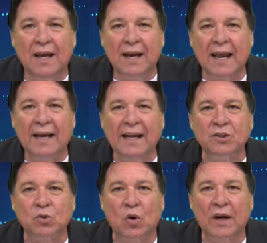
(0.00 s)
lá na
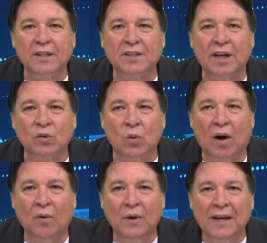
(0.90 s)
Escola
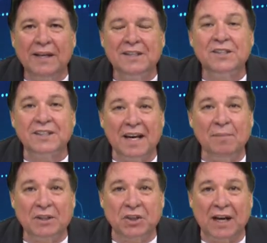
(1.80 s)
Estadual Estela
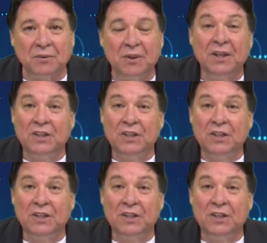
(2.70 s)
Machado.